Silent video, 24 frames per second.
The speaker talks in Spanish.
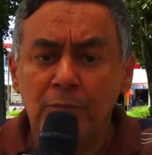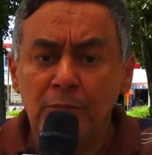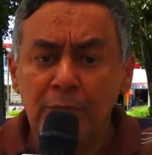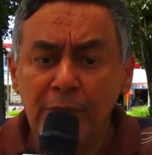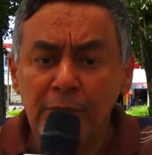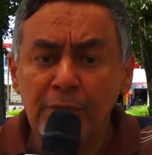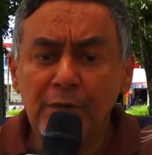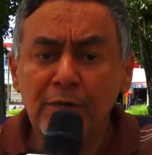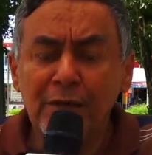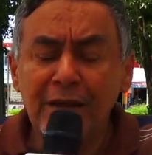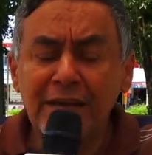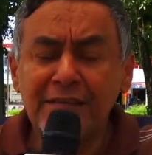
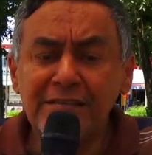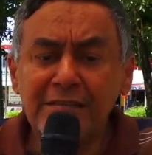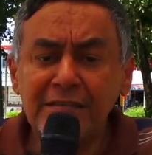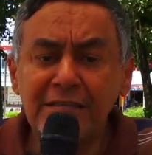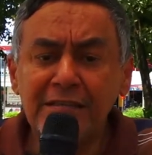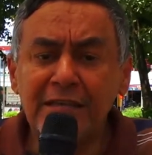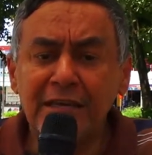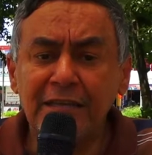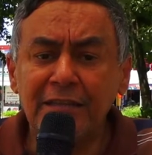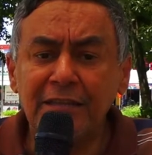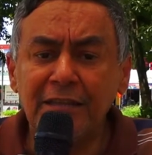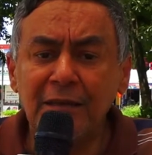viví un
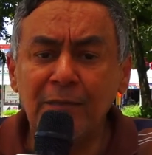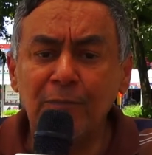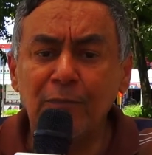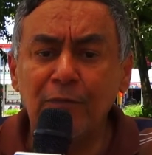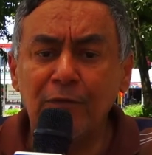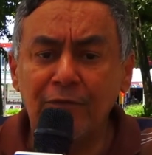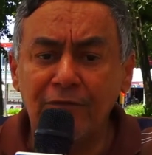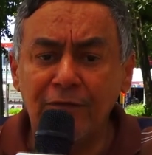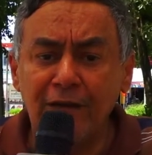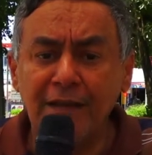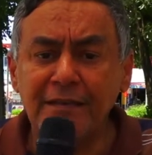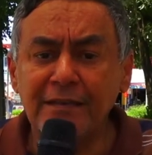accidente
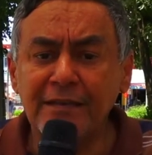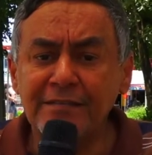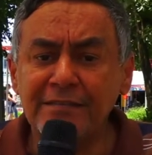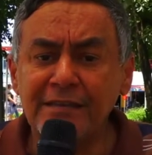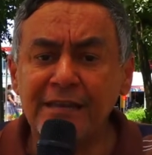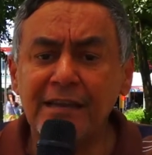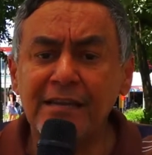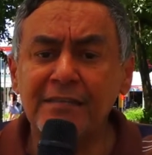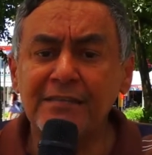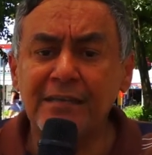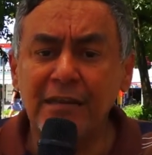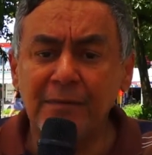por fallas
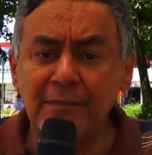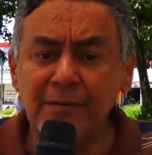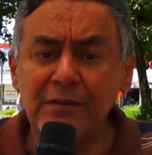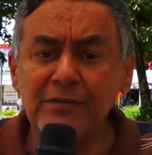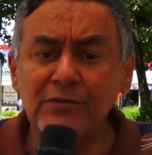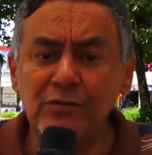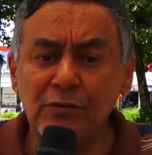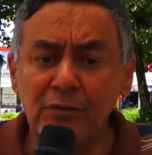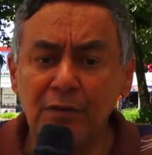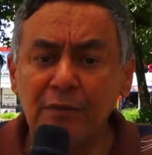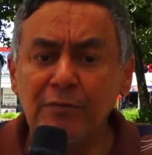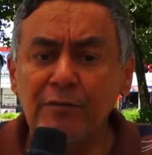en el
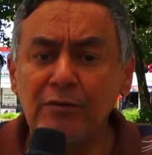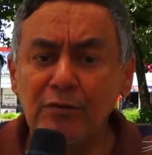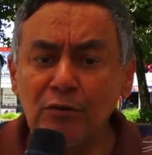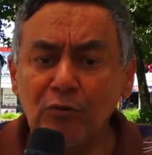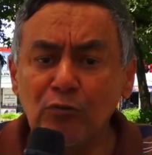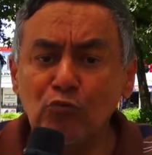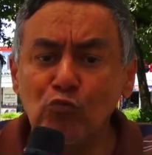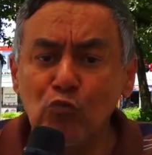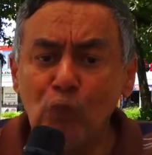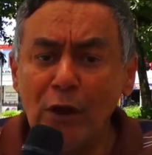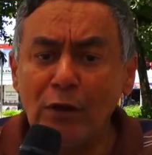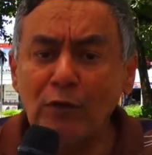servicio debido
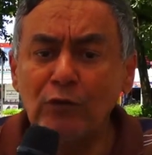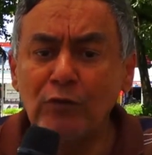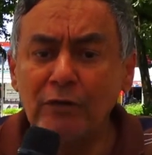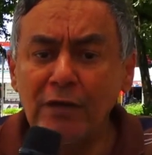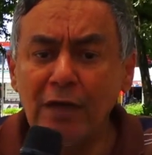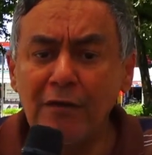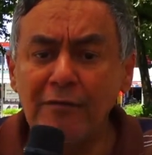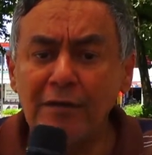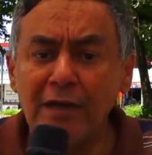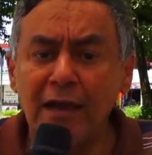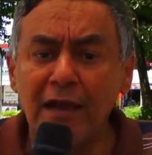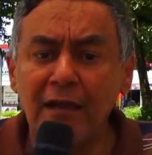a un hueco
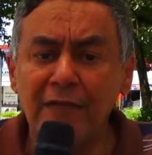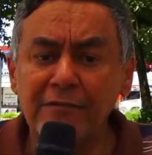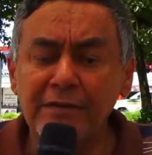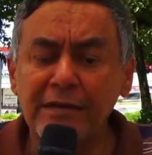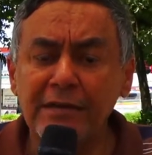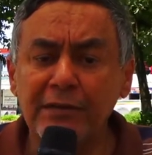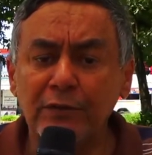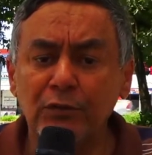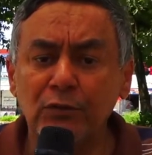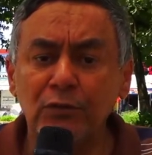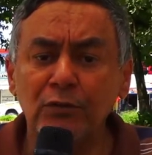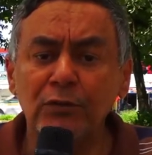que habían
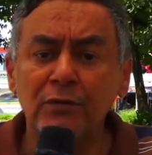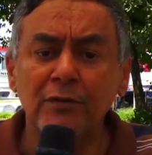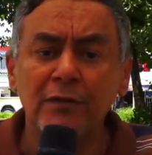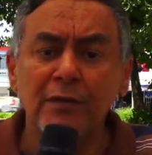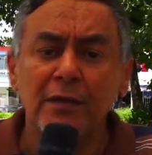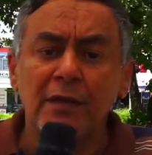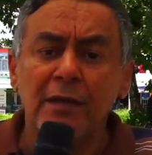abierto